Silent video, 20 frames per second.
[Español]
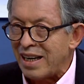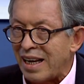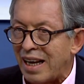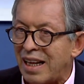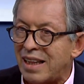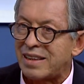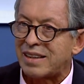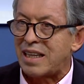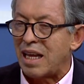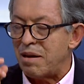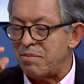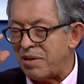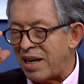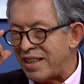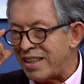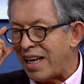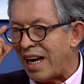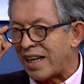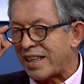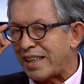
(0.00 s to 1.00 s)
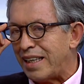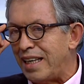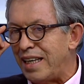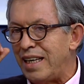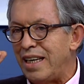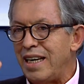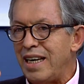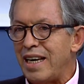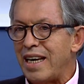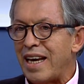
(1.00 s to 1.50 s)
el tema de
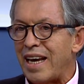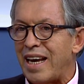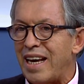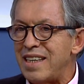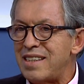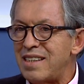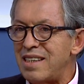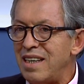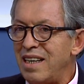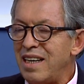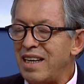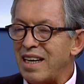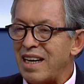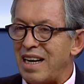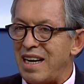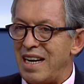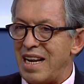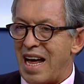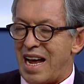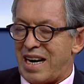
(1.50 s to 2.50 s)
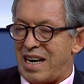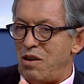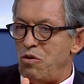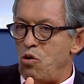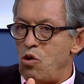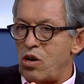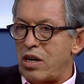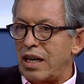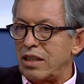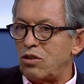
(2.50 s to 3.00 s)
aquí es la
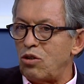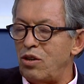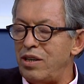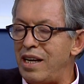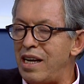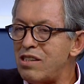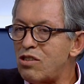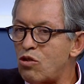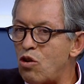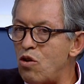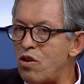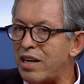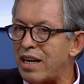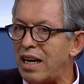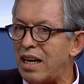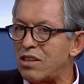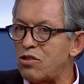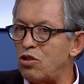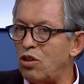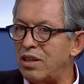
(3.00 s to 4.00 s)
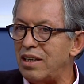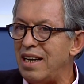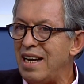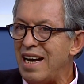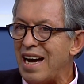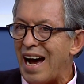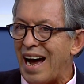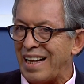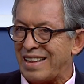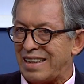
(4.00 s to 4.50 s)
revocatoria es con relación
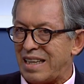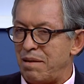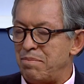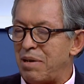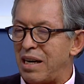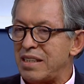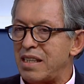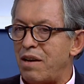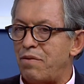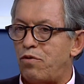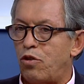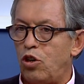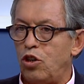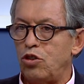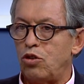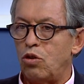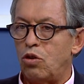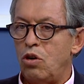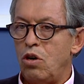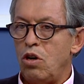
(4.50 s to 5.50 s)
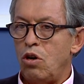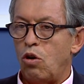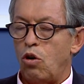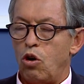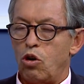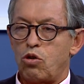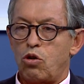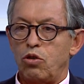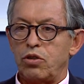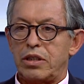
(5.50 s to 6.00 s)
a temas de fondo
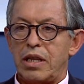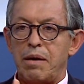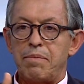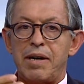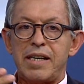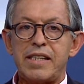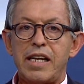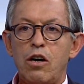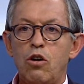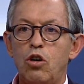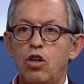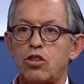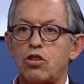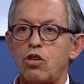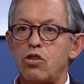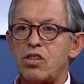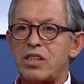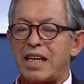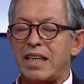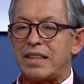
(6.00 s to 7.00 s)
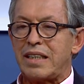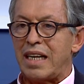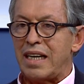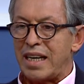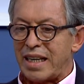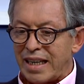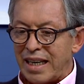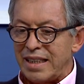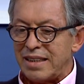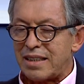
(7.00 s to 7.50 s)
o con temas de otros que
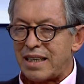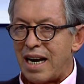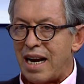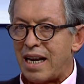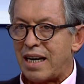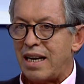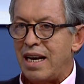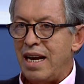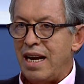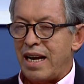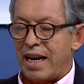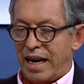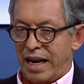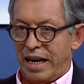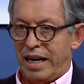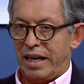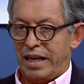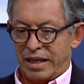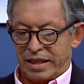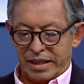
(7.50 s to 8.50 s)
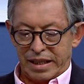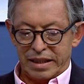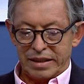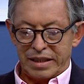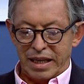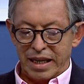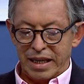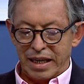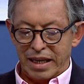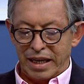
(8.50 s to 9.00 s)
tiene que entrar el que
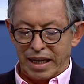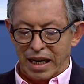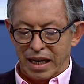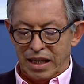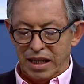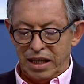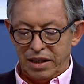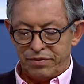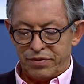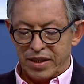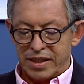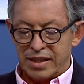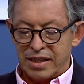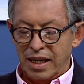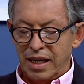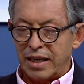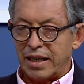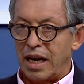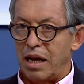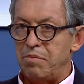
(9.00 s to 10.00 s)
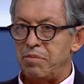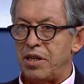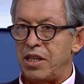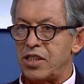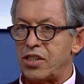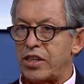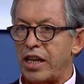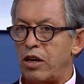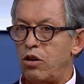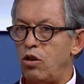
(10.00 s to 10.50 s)
entrega el IFES, el
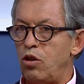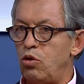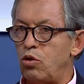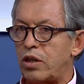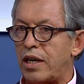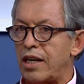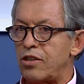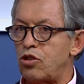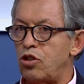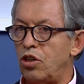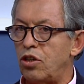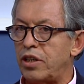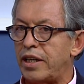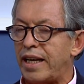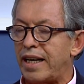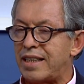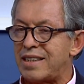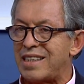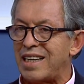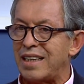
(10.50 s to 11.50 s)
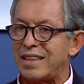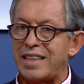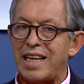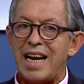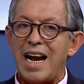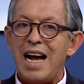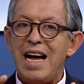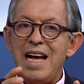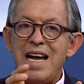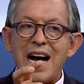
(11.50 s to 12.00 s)
Ministerio de Educación,
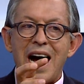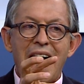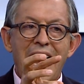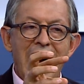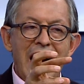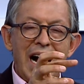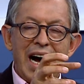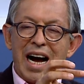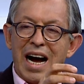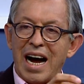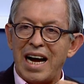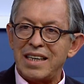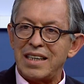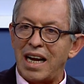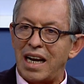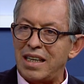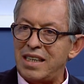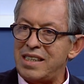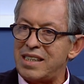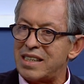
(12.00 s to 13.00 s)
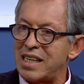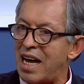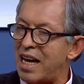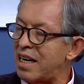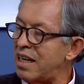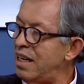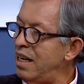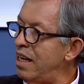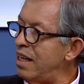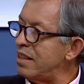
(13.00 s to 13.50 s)
etcétera, a
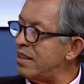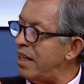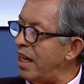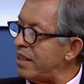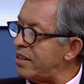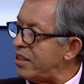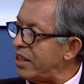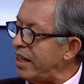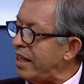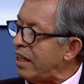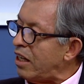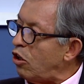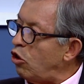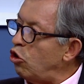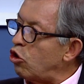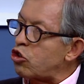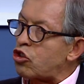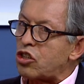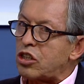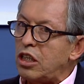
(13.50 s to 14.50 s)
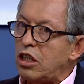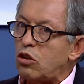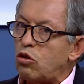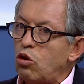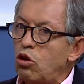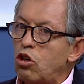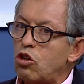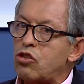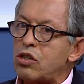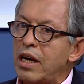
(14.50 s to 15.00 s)
analizar de si los
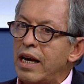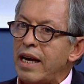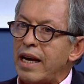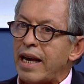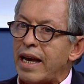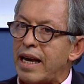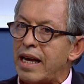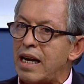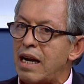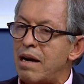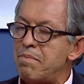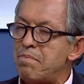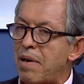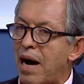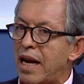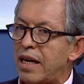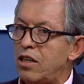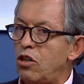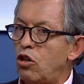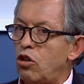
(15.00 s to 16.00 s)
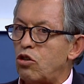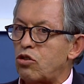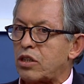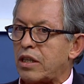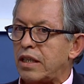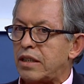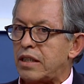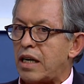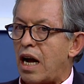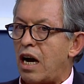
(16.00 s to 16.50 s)
títulos eran válidos los
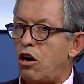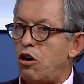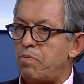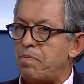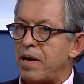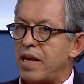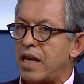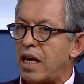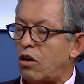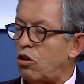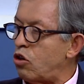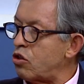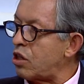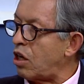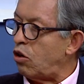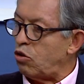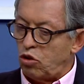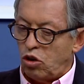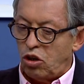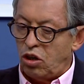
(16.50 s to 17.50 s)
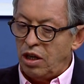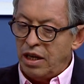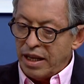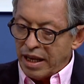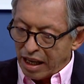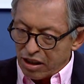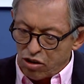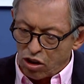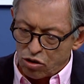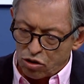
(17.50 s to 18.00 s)
que trajo Peñalosa o no.
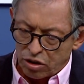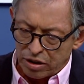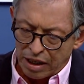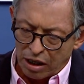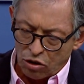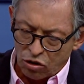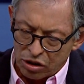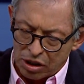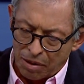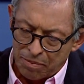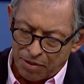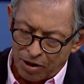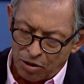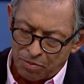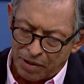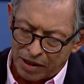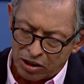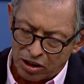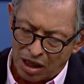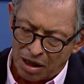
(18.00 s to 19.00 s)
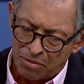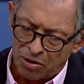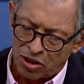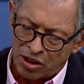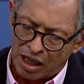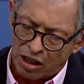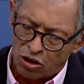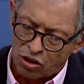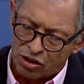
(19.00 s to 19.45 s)
Eso es otra cosa. Pero, representante, otra